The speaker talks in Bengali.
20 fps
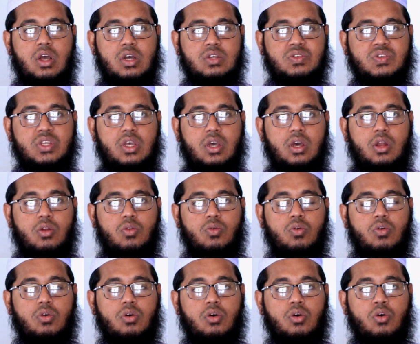আস আলো
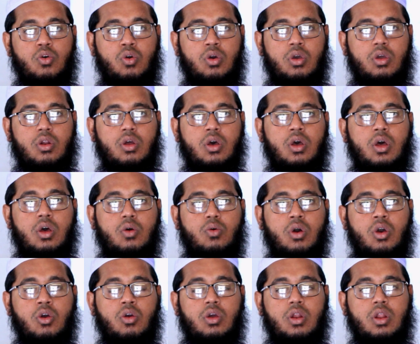খয়রাহা ও
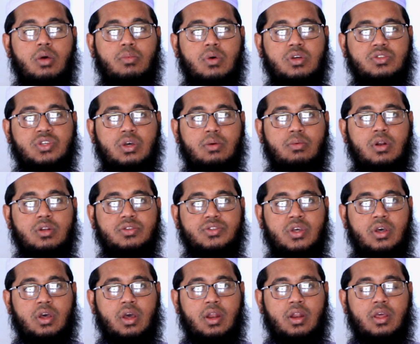খয়রামা
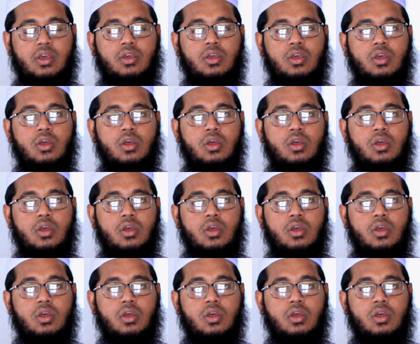জাবালতা আলাই